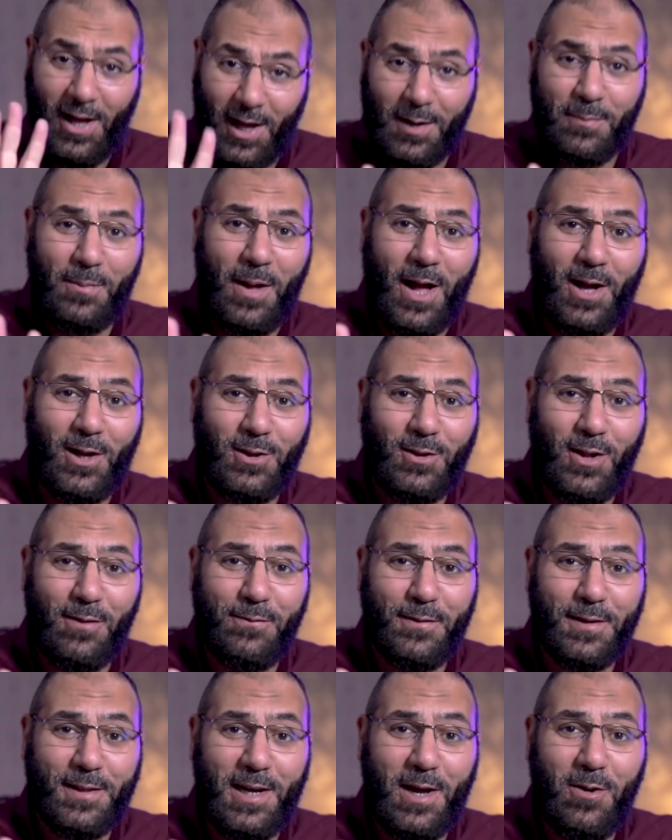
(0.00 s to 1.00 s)
أربع أخطاء
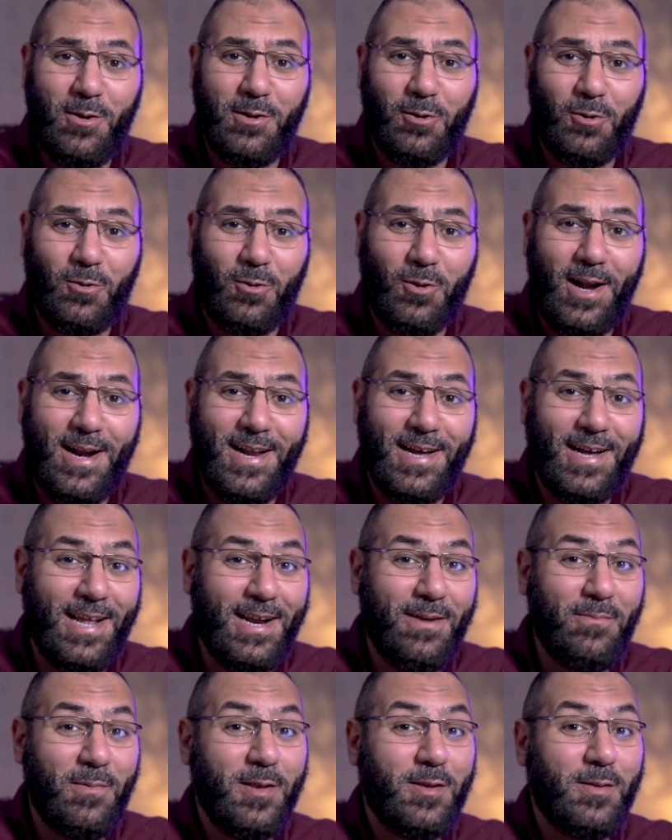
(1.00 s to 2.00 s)
في تلاوة القرآن
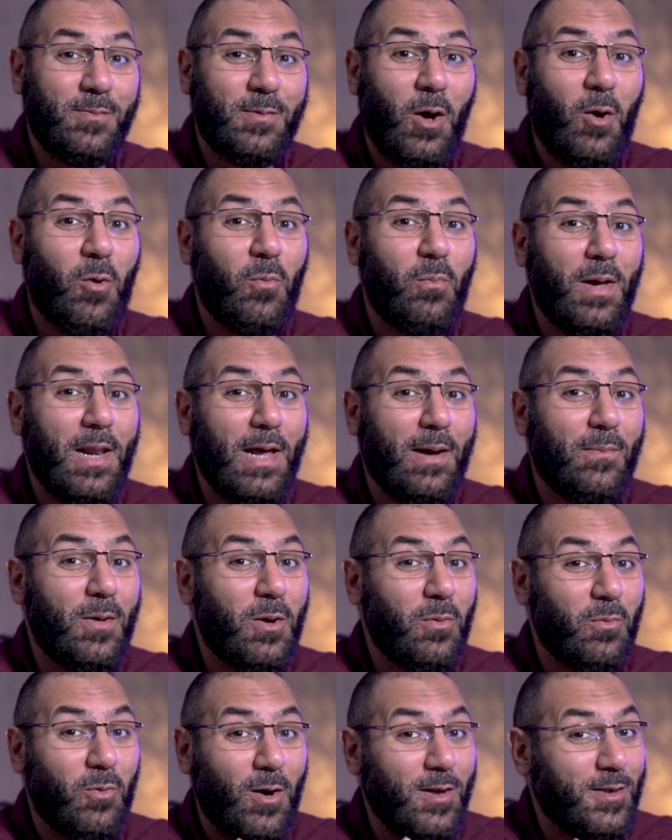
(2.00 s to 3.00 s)
الكريم لازم تاخد بالك
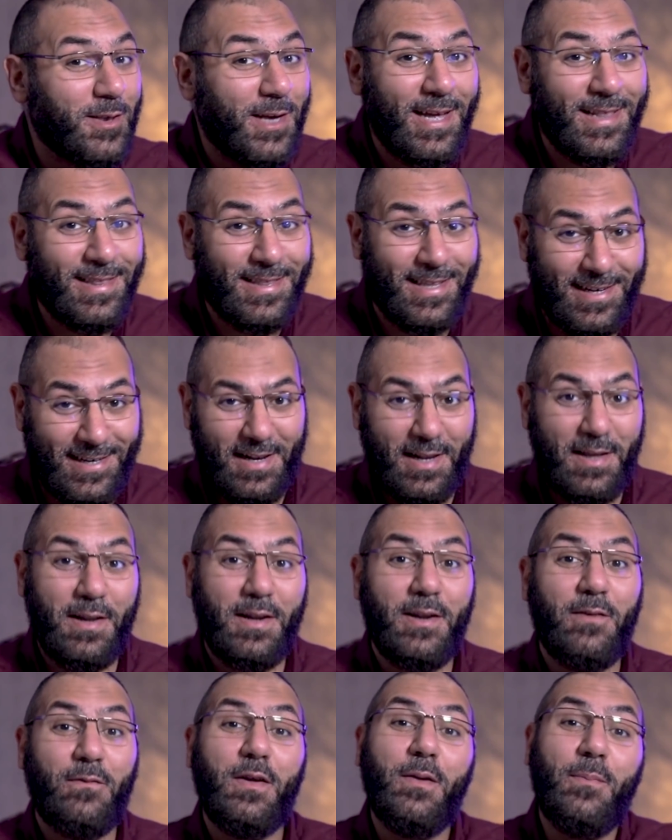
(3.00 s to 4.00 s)
منهم كويس جدا
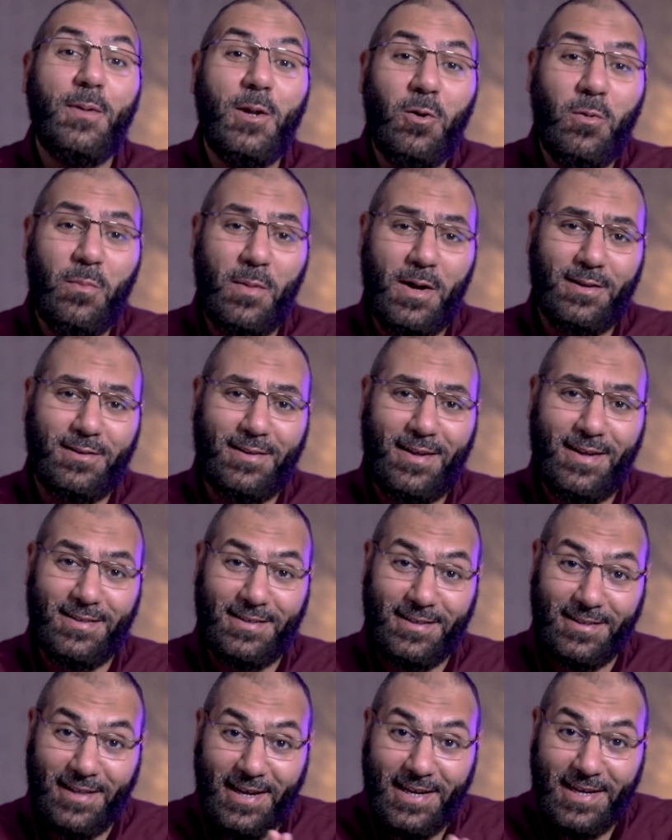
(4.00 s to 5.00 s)
لأن في منهم أخطاء
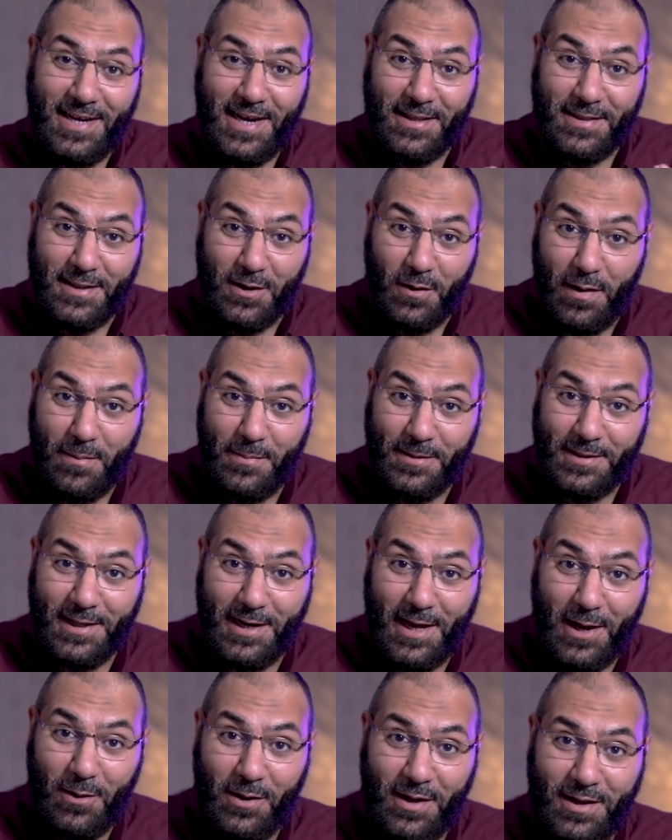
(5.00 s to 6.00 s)
تضيع ثواب
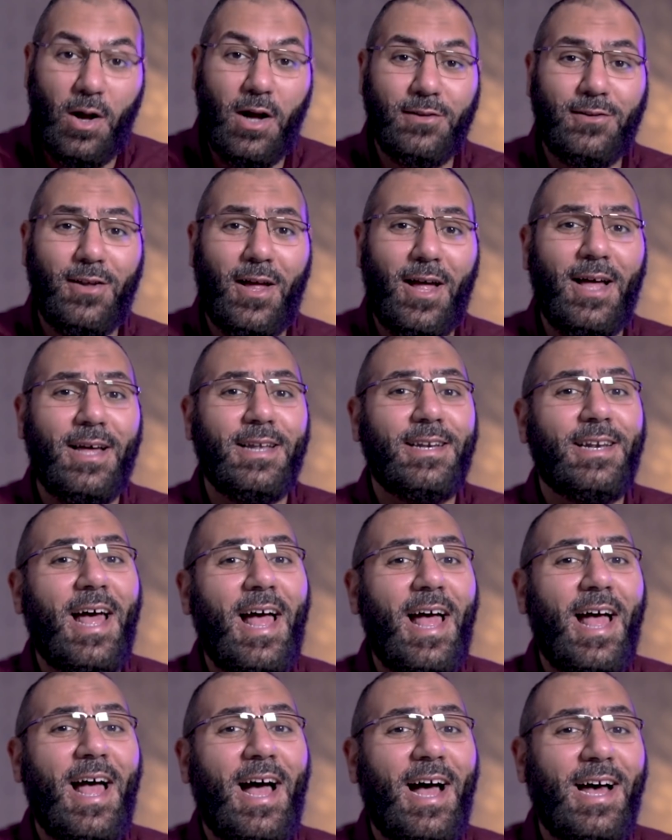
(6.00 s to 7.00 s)
التلاوة وأخطاء نهى
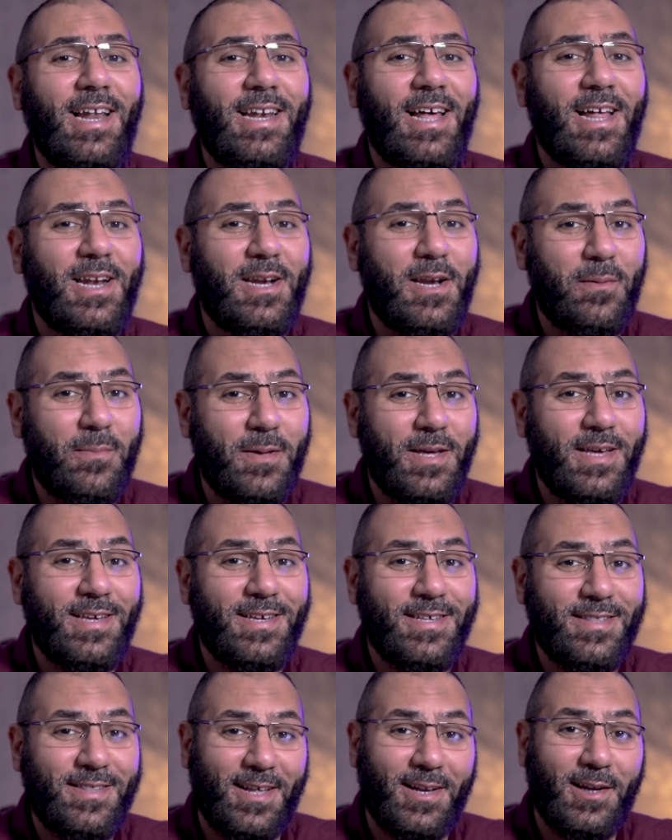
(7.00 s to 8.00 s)
عنها
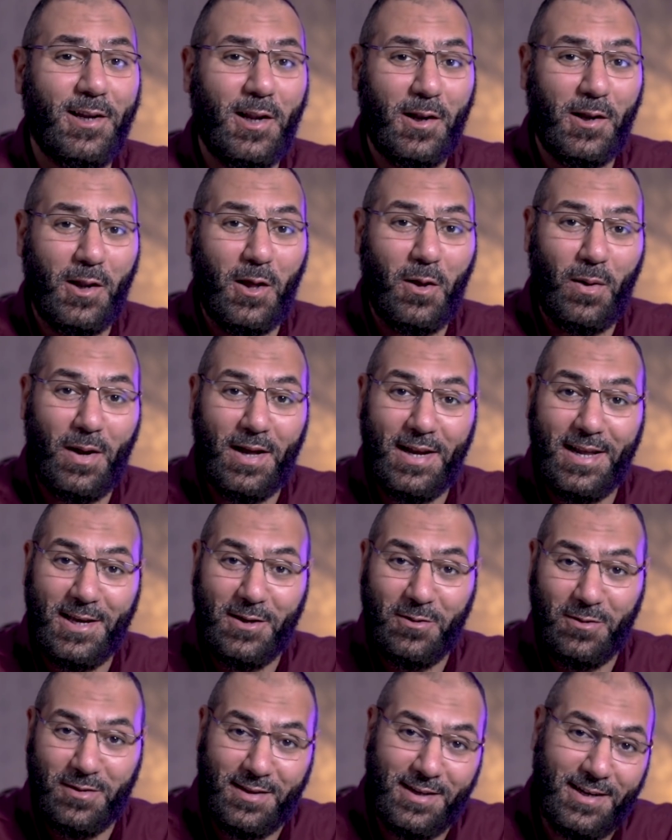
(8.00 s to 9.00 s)
النبي صلى الله
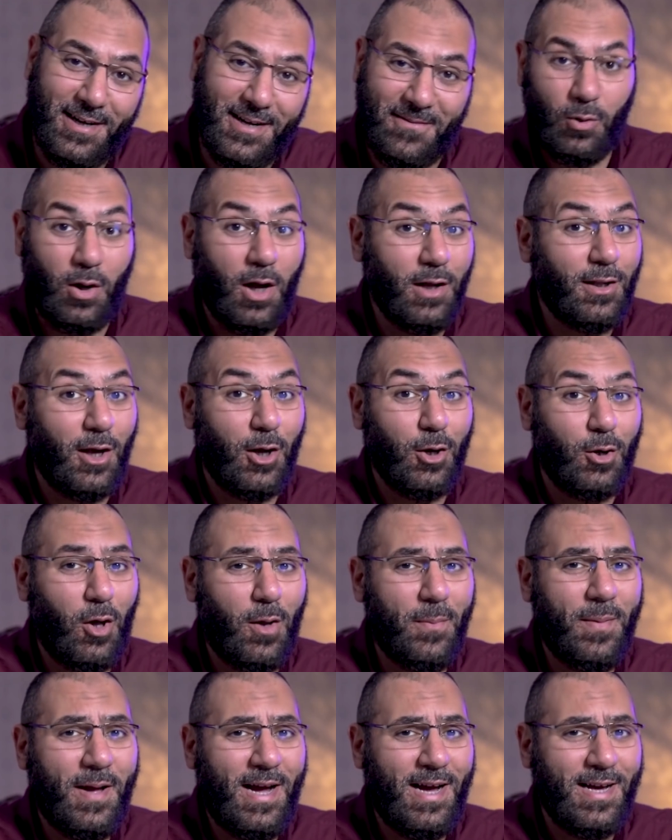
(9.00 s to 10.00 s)
عليه وسلم والخطأ
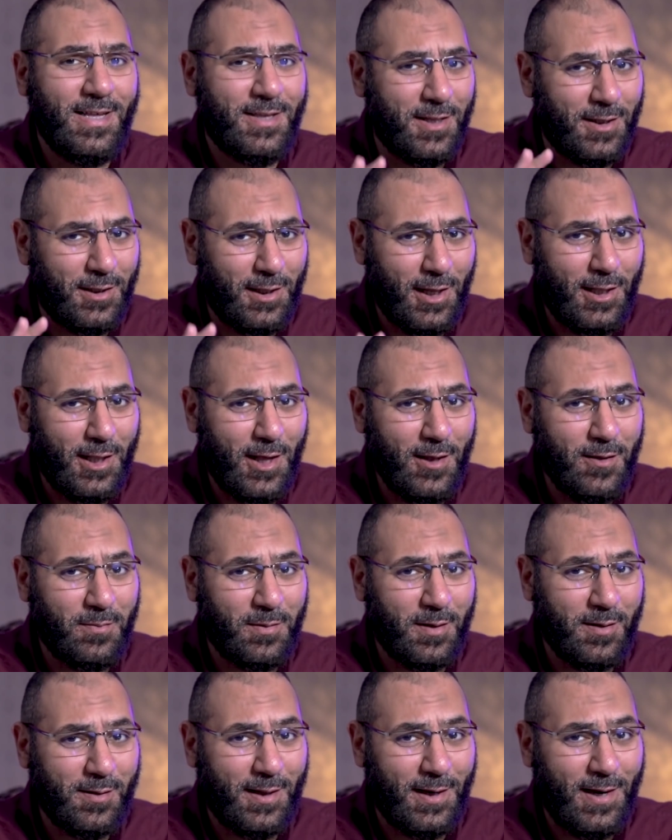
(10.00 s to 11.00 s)
الرابع الستات لازم
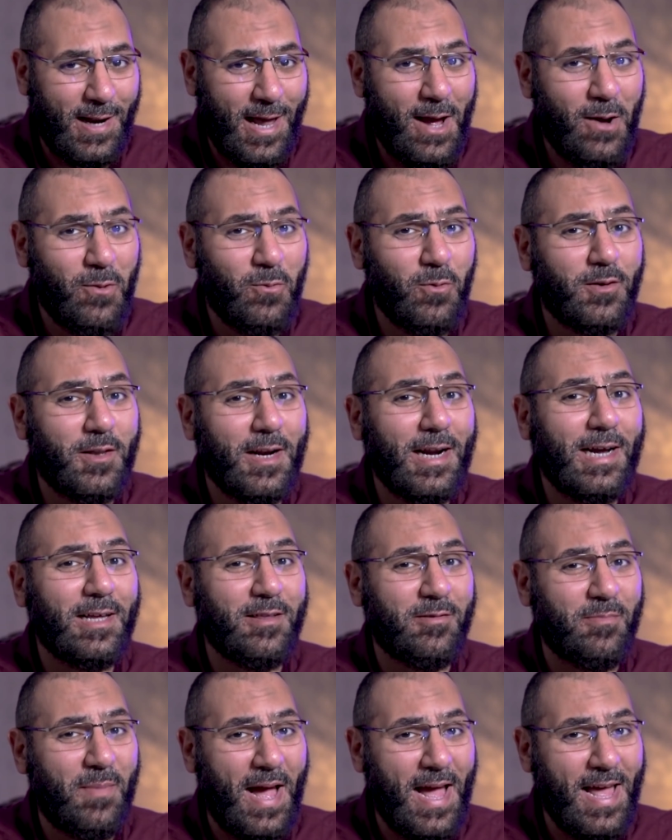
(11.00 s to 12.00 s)
تستناه
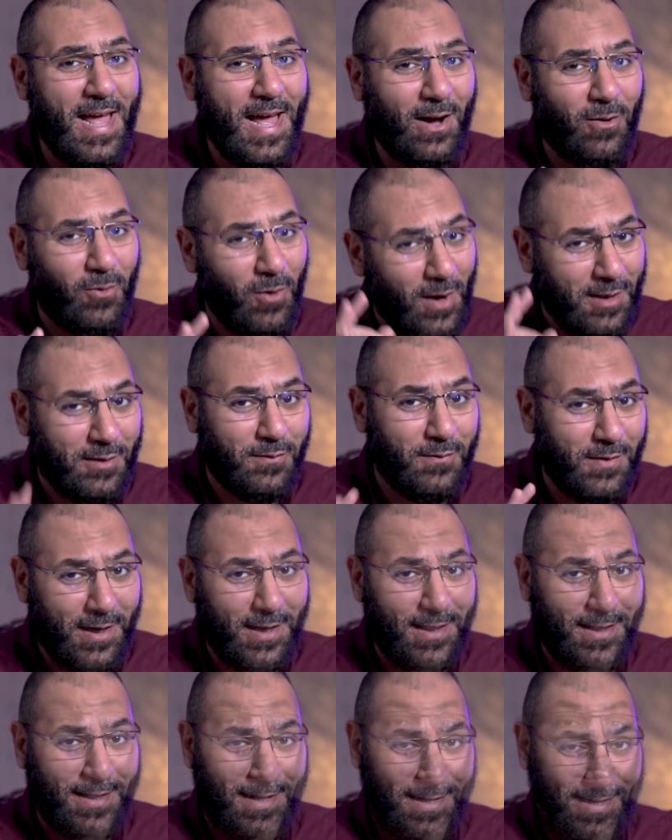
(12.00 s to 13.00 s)
وتركز معايا كويس فيه
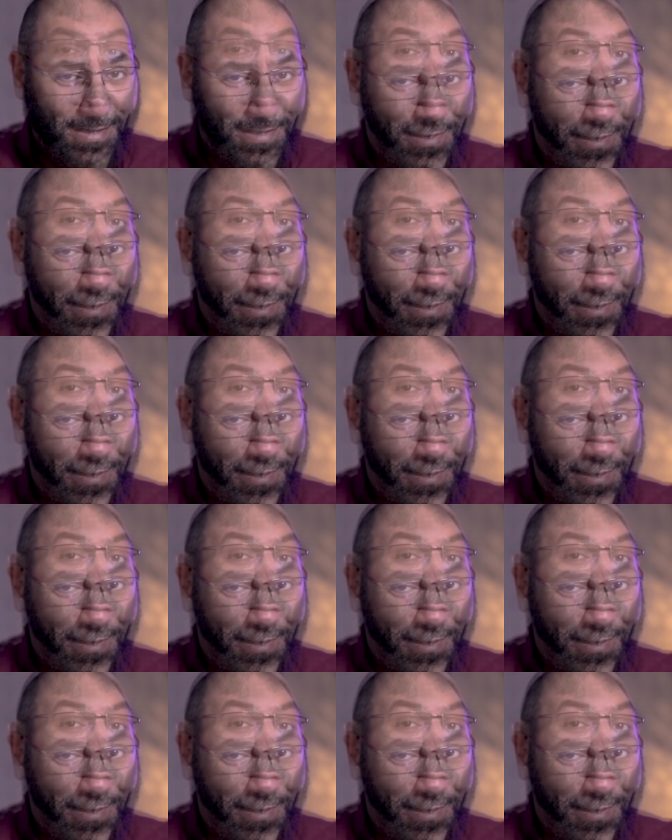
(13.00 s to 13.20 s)
جدا